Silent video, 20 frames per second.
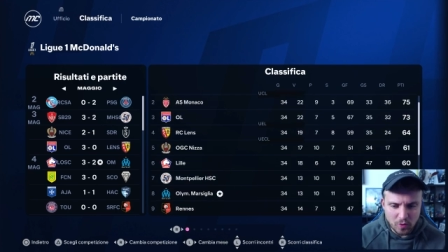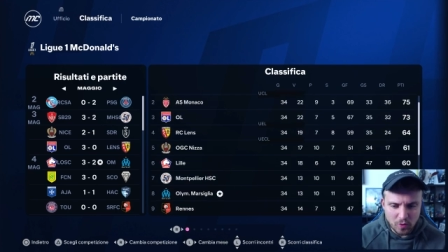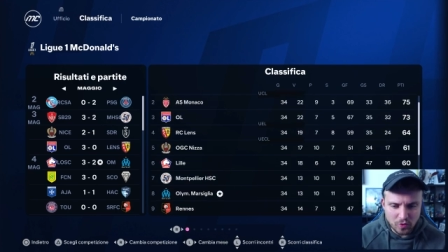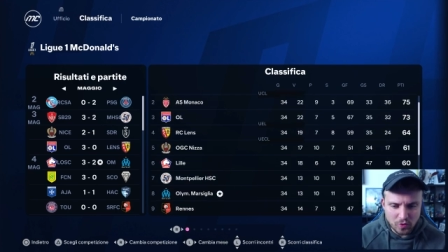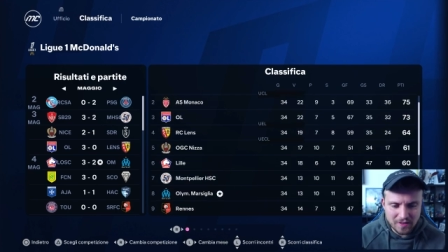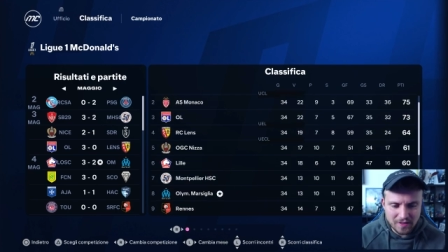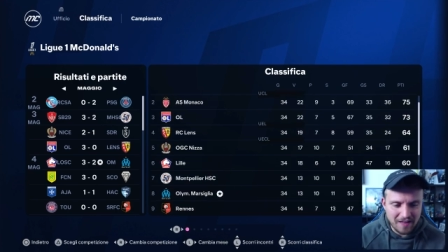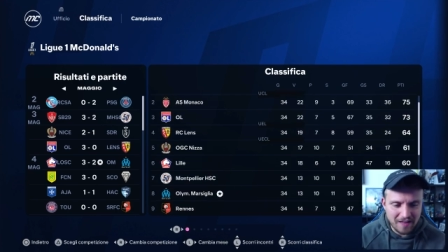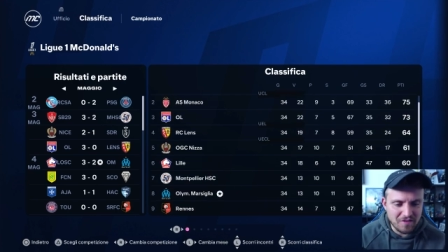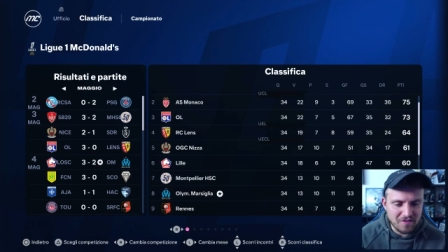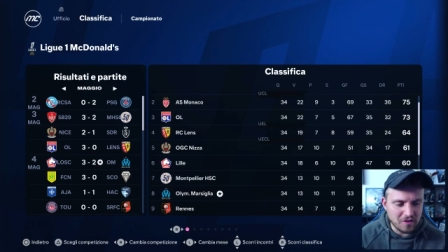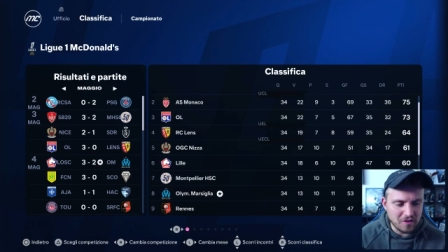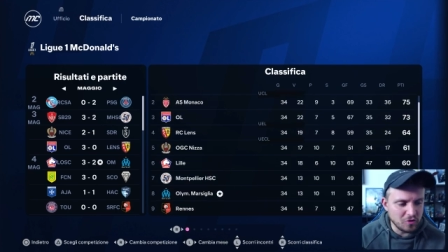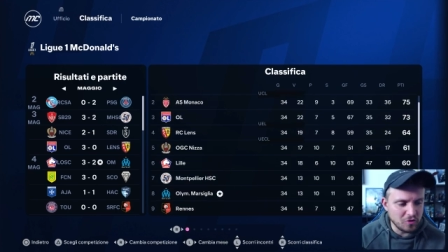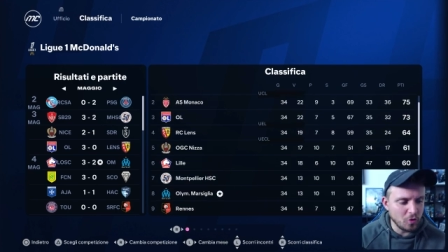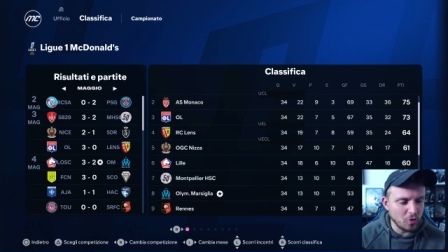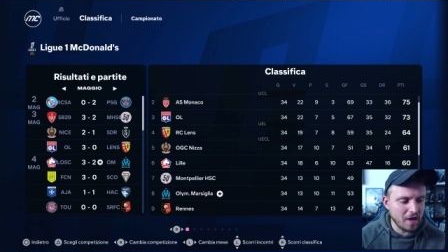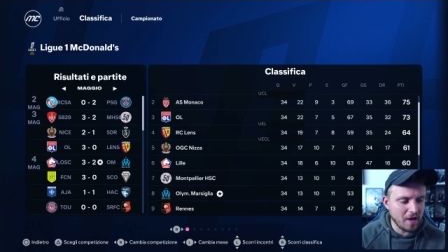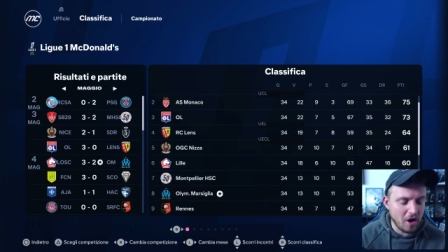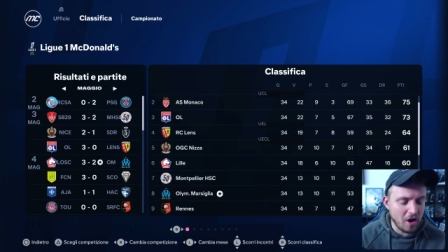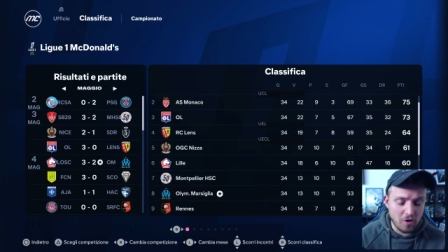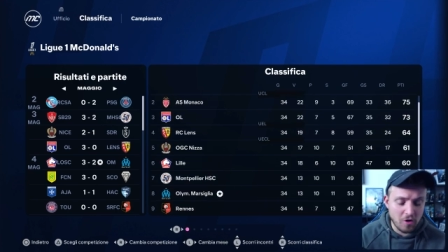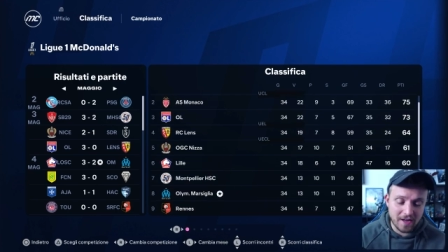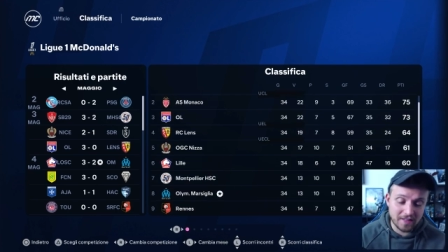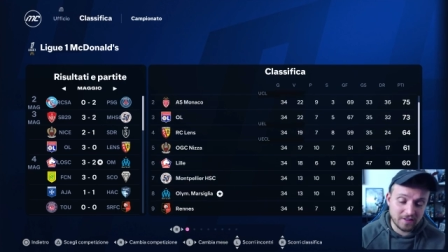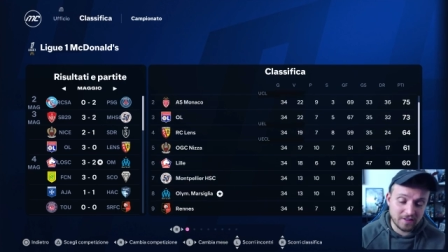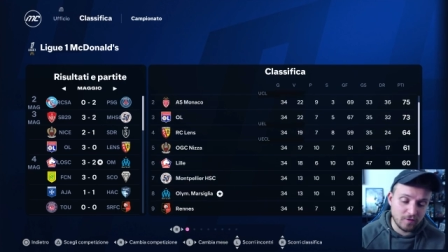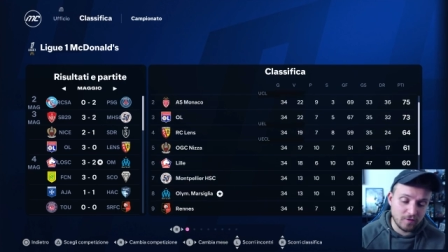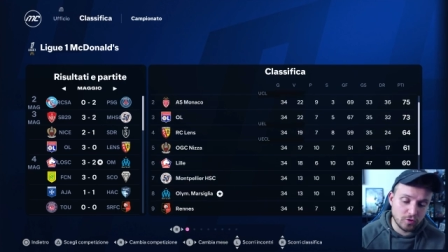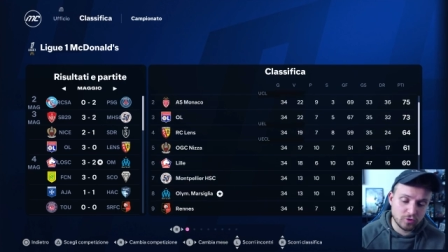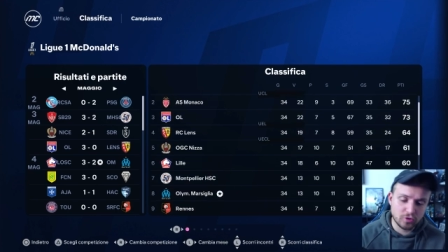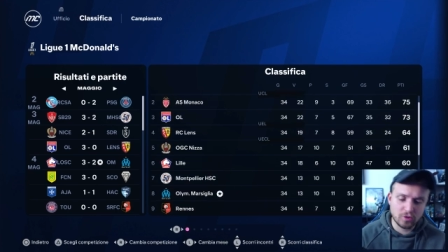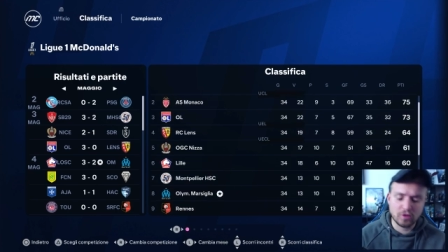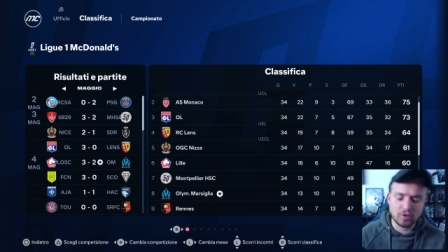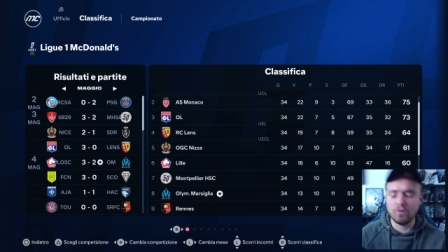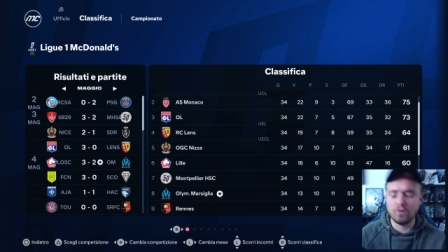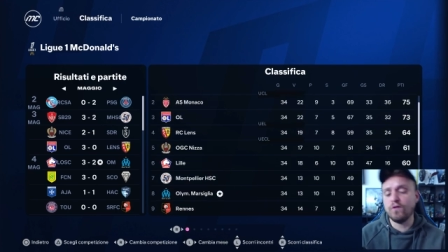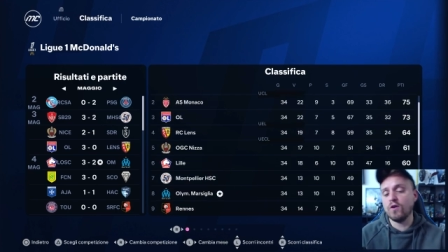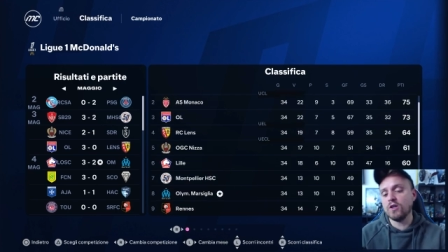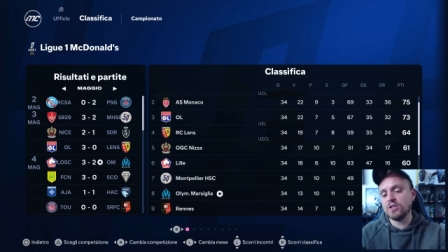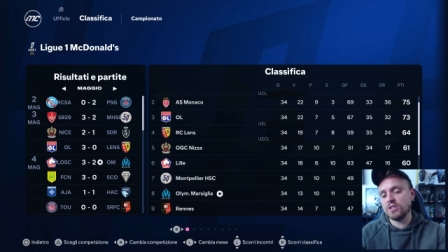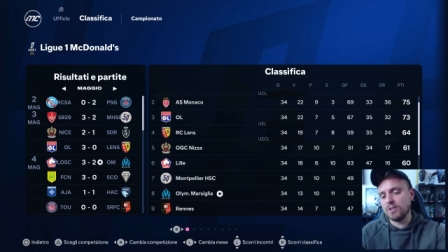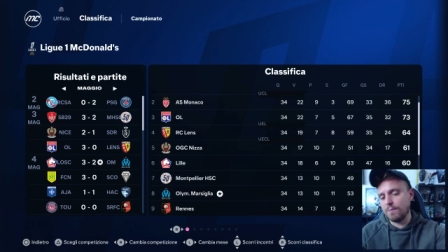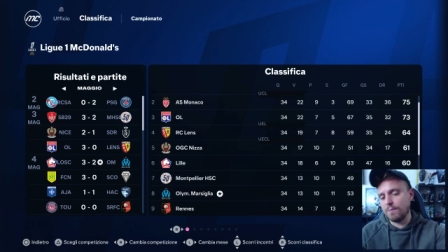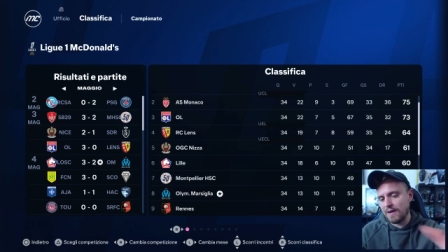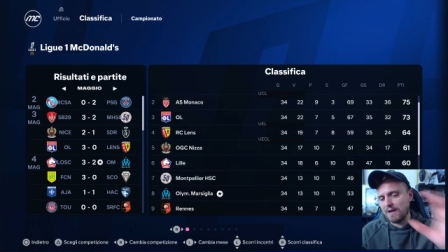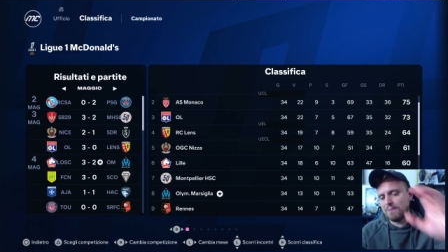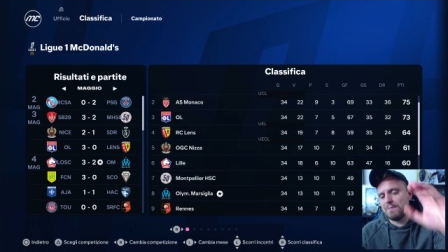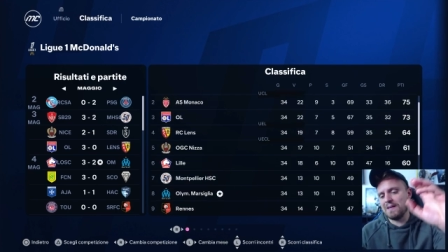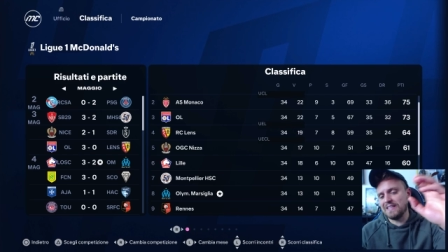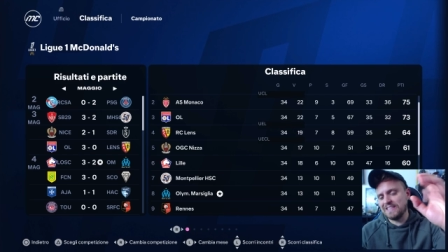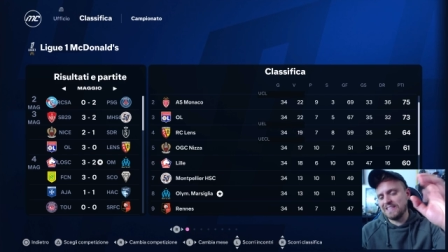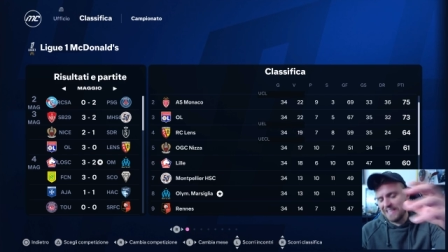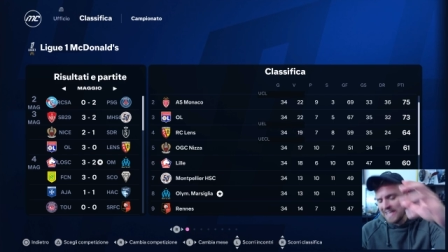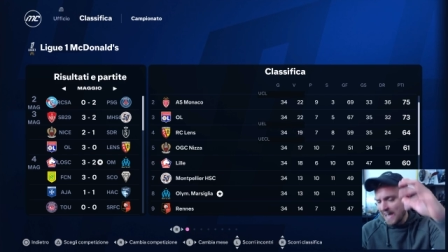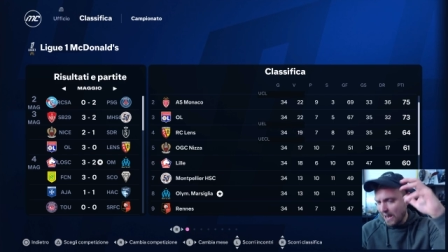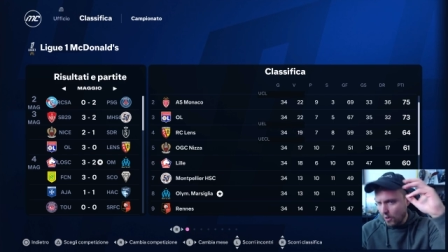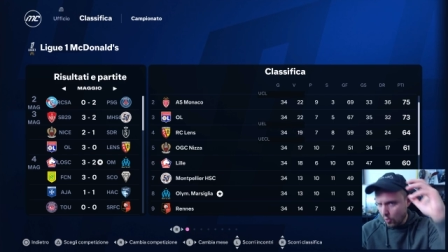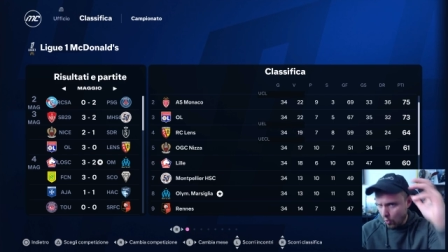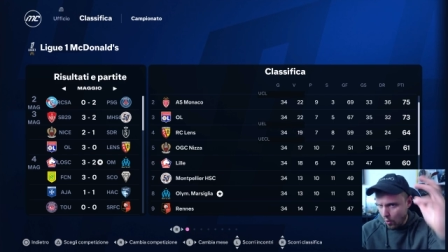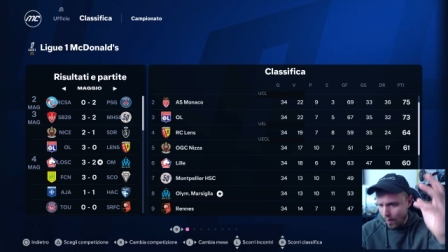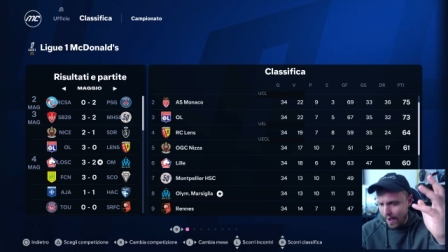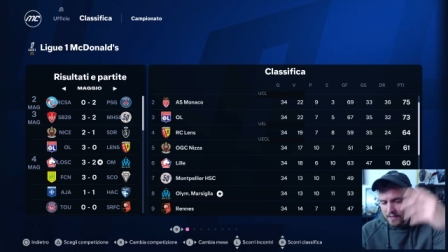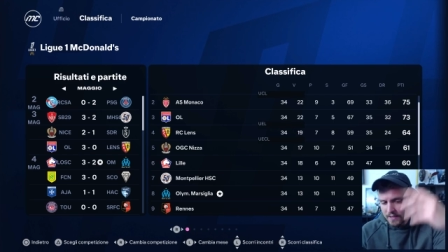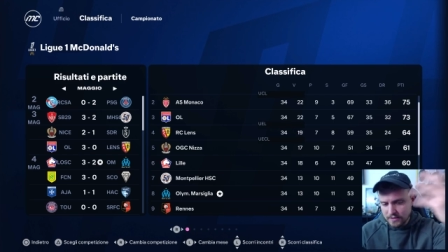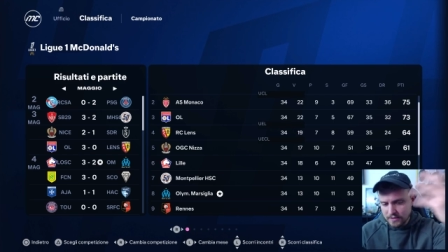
Ottavi non è un cattivo risultato. Forse per il Marsiglia lo è.